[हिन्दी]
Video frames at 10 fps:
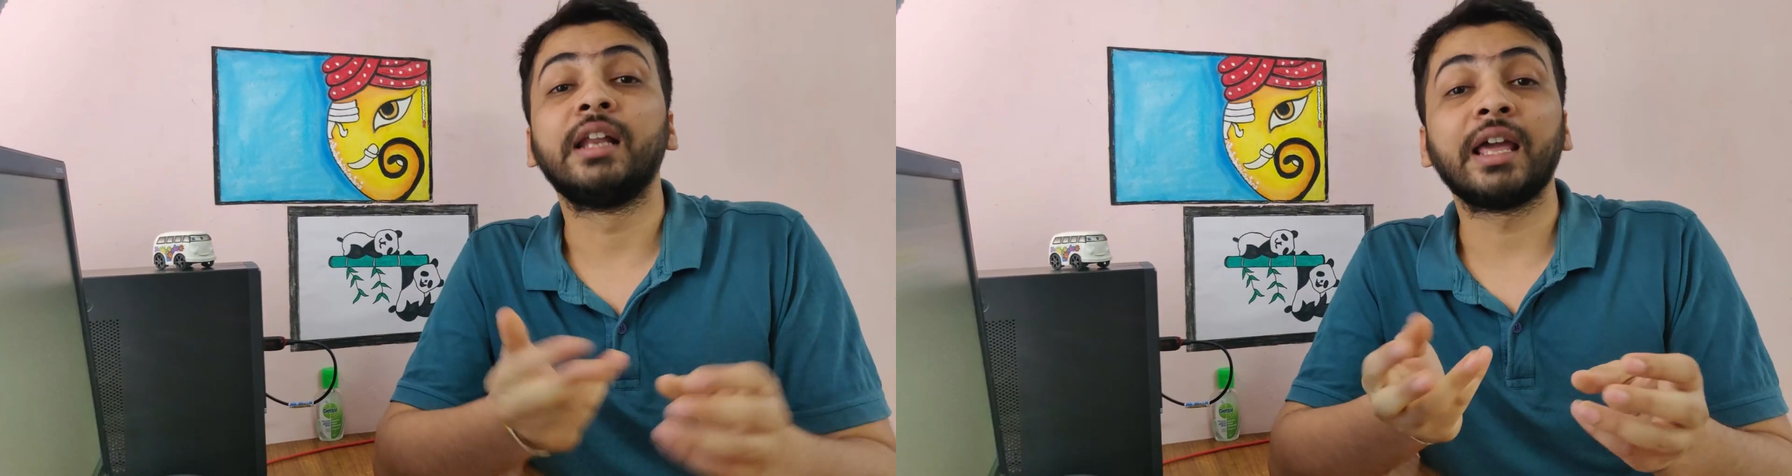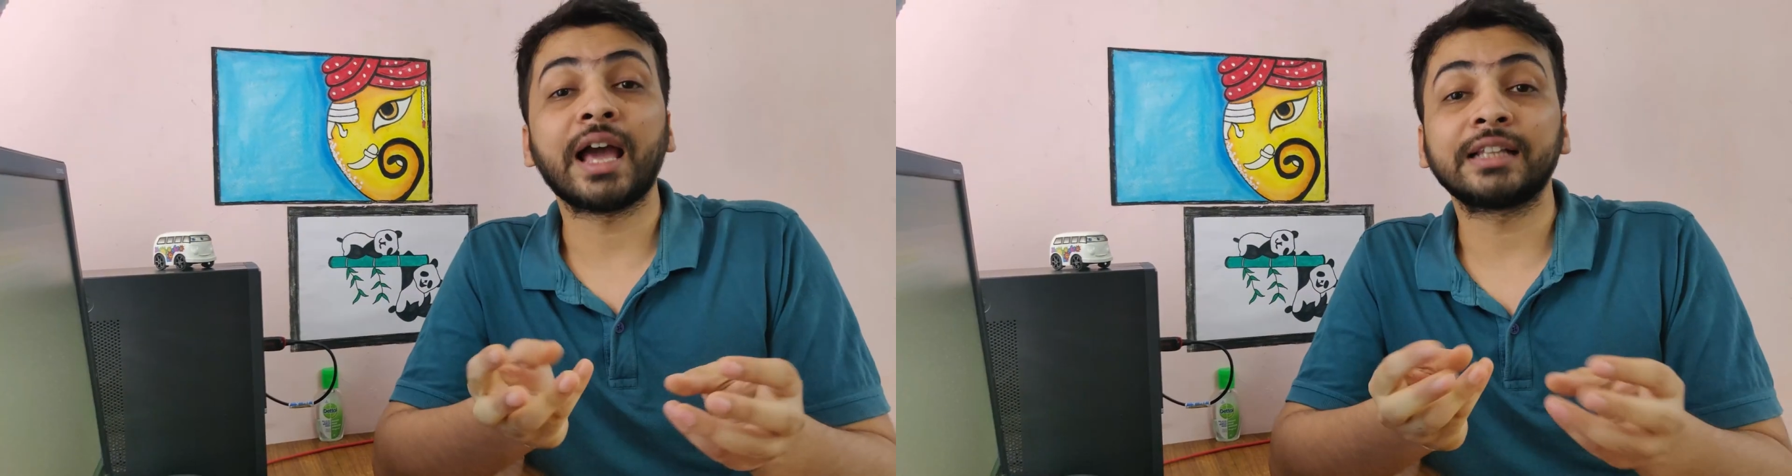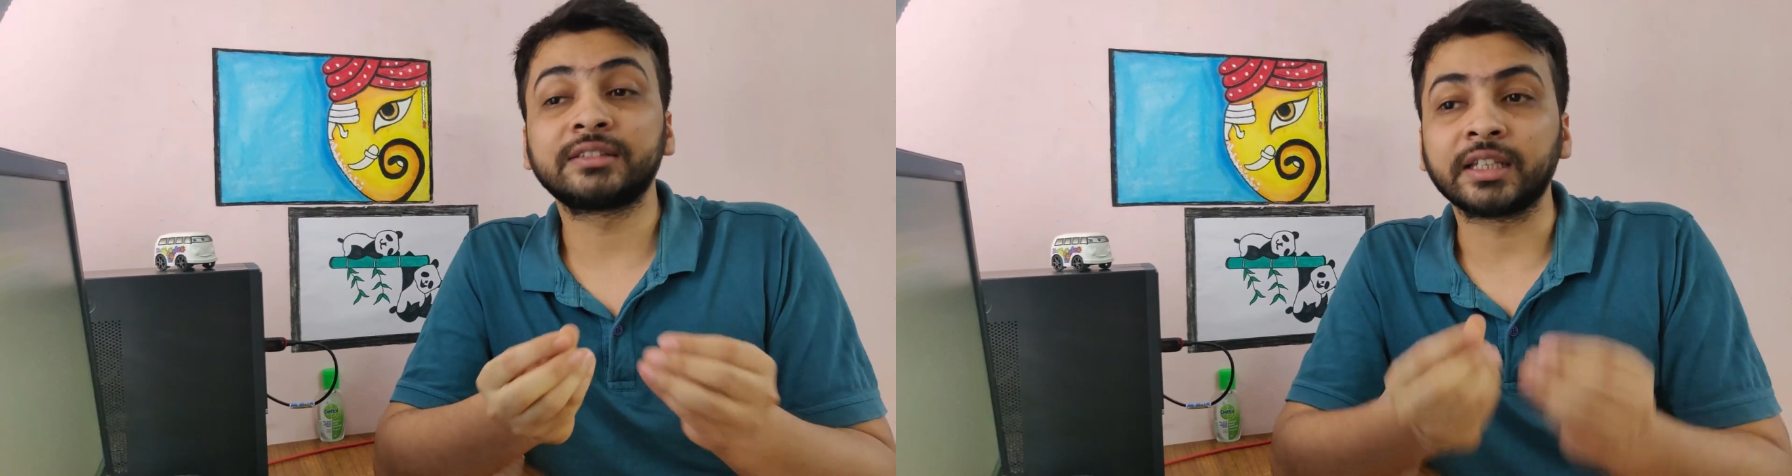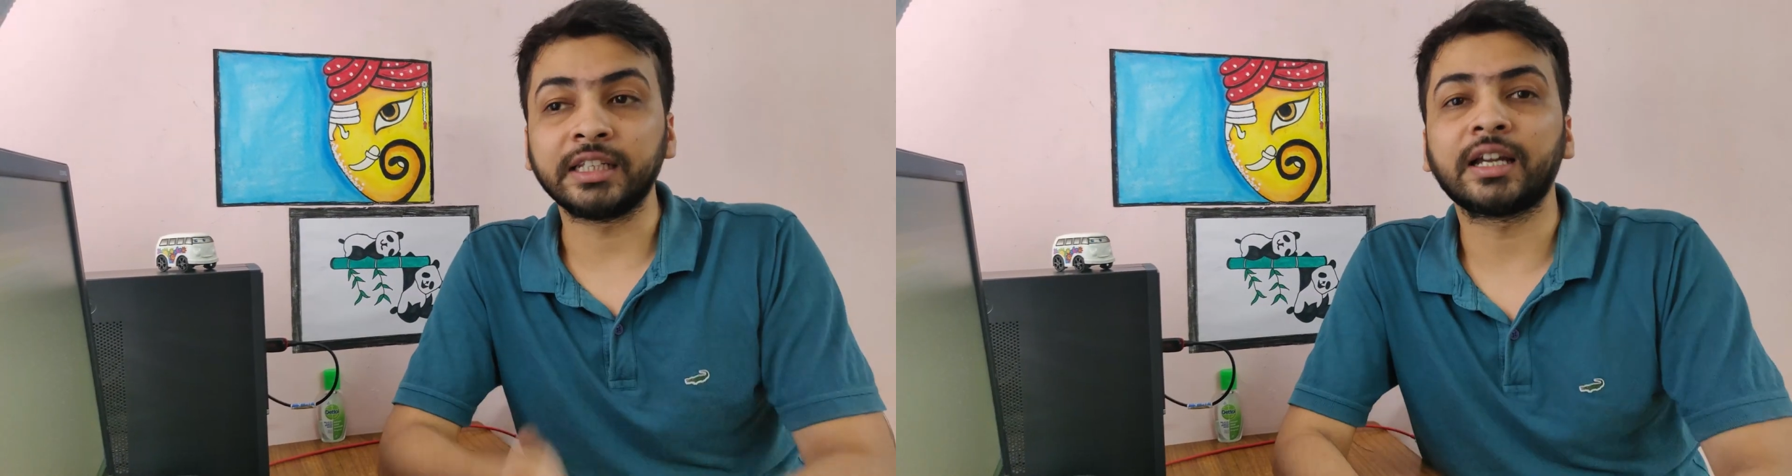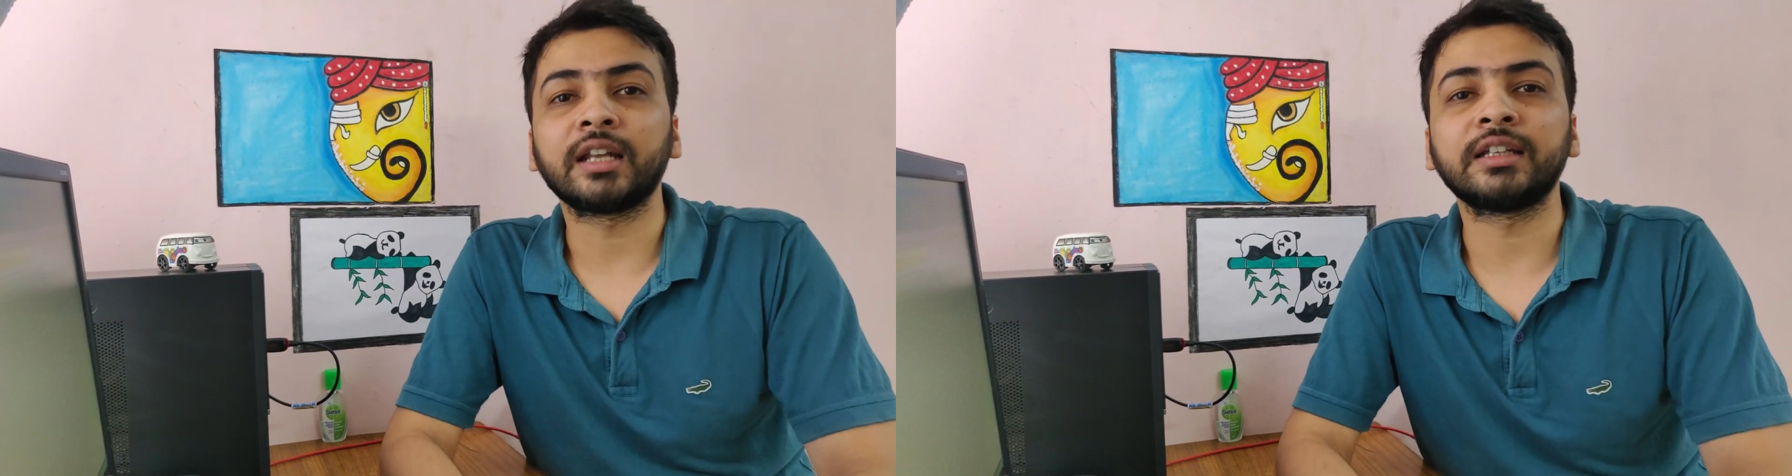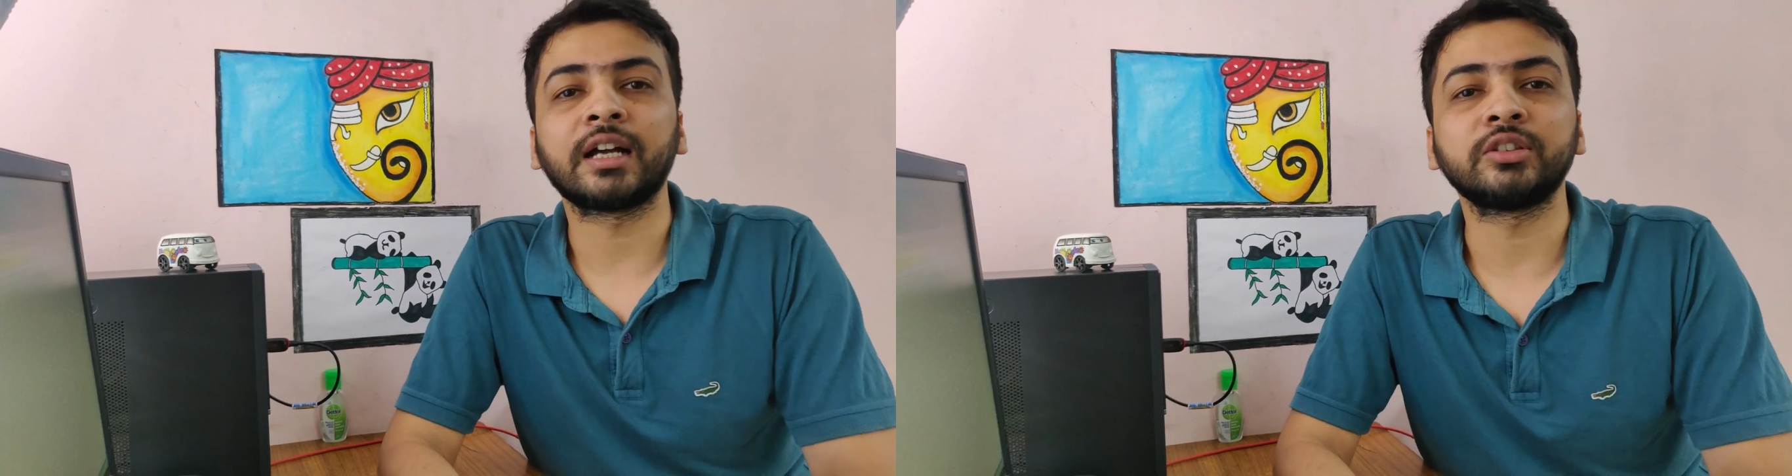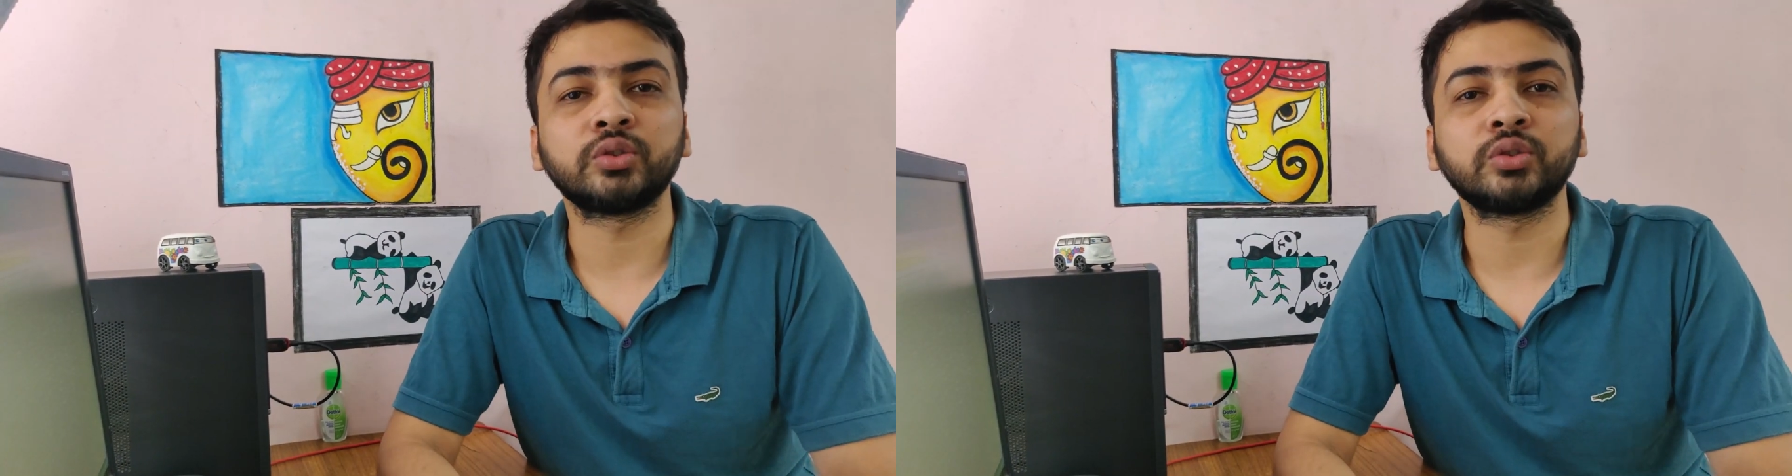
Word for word: नया तरीका निकाल